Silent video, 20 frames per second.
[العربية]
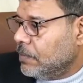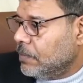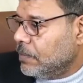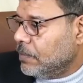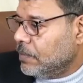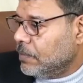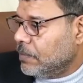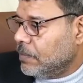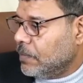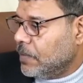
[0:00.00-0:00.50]

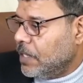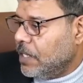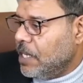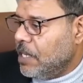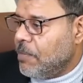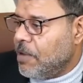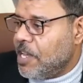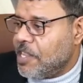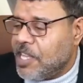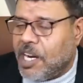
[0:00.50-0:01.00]
سؤالك
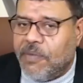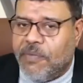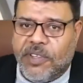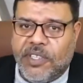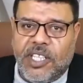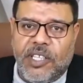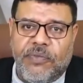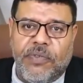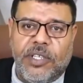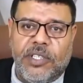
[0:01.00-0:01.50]
لماذا رفضت
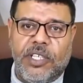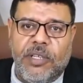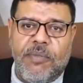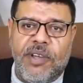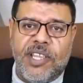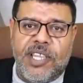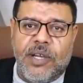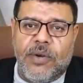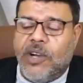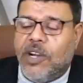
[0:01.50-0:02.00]
فاطمة
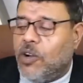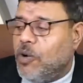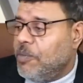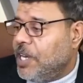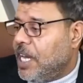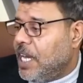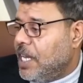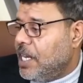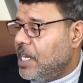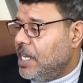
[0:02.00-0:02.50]
زواج
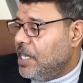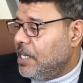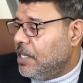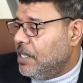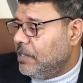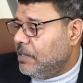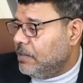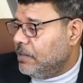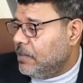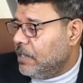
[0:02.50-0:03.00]
من
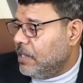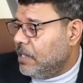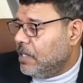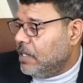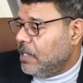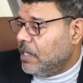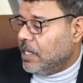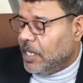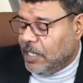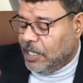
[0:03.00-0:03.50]
علي
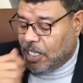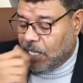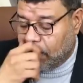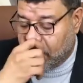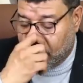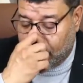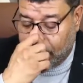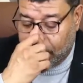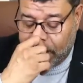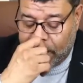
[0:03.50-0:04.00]

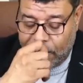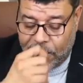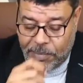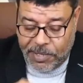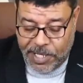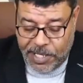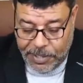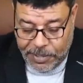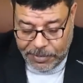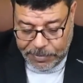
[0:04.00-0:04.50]
عندما أخبرها
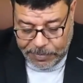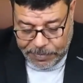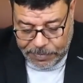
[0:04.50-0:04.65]
النبي